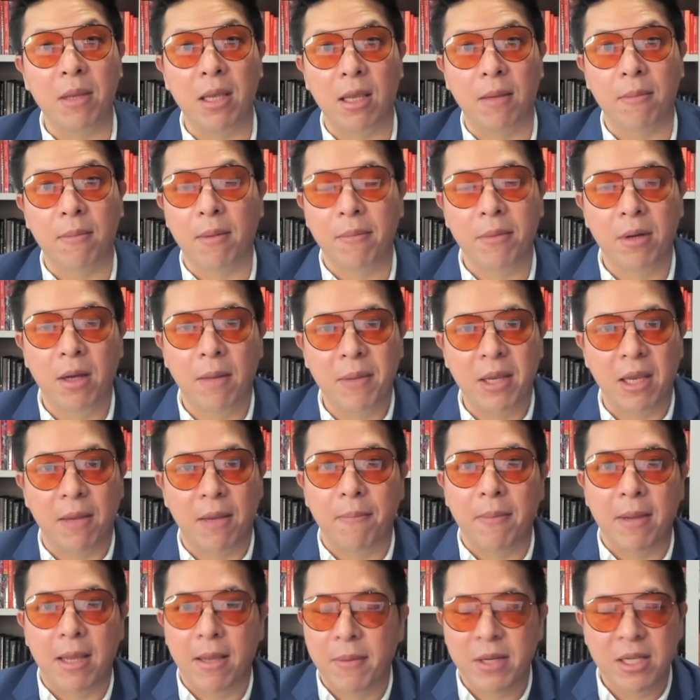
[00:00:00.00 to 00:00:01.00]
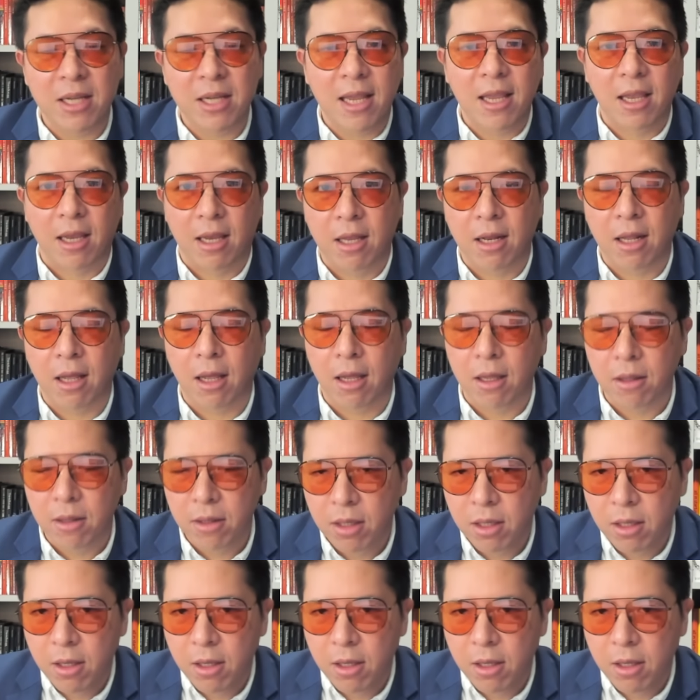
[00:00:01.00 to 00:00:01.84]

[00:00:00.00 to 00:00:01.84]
มีมาเมื่อไม่กี่ปีไม่ใช่อย่างนี้นะฮะ